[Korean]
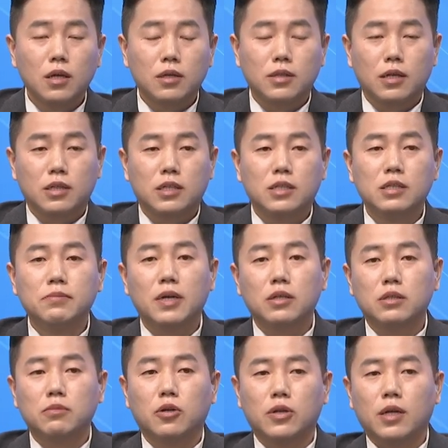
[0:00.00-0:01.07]
근데
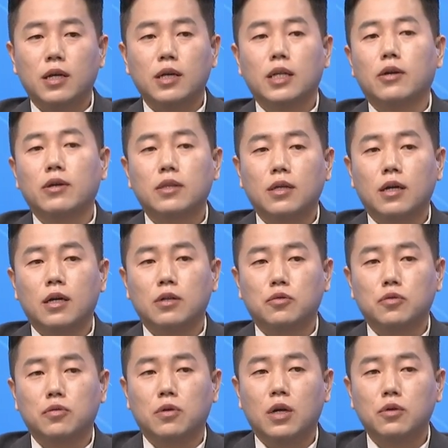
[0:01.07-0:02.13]
그만큼 거래량이
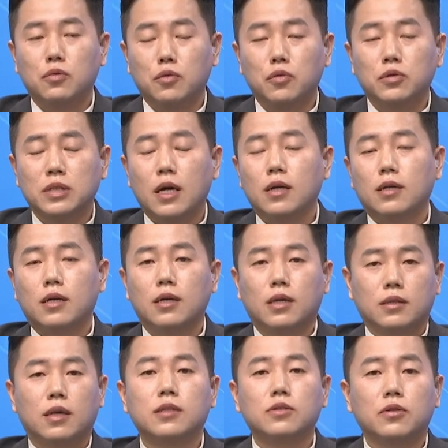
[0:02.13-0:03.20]
나왔다고 하고 상한가를
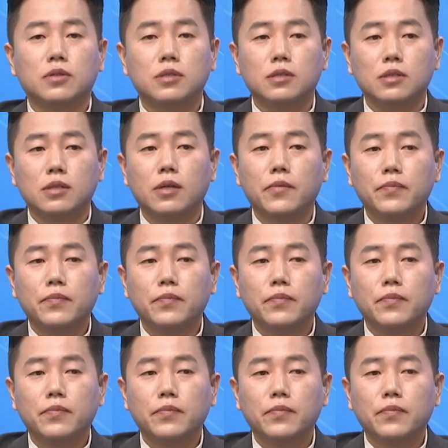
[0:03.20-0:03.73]
갔다는 거는